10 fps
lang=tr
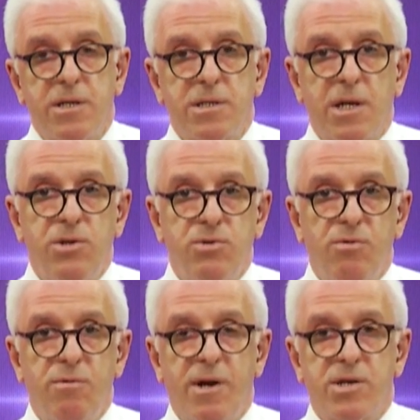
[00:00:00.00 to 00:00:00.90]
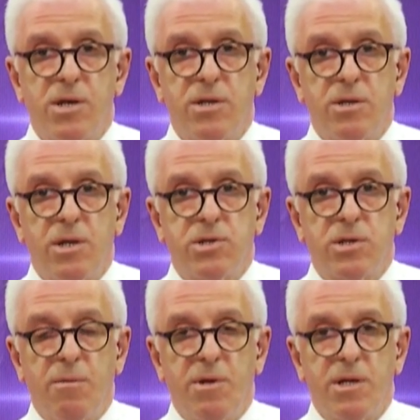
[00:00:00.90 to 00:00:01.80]
Sayın Cumhurbaşkanı'nın
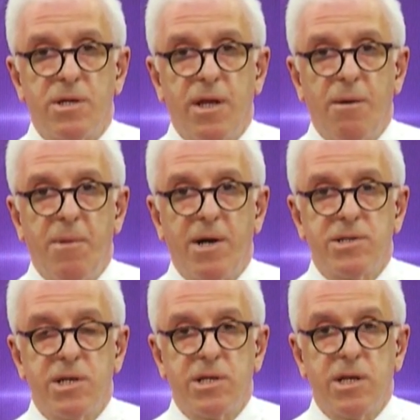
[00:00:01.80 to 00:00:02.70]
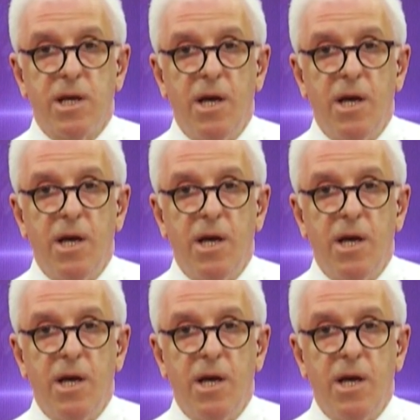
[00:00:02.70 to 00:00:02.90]
açıklamalarından bahsettik.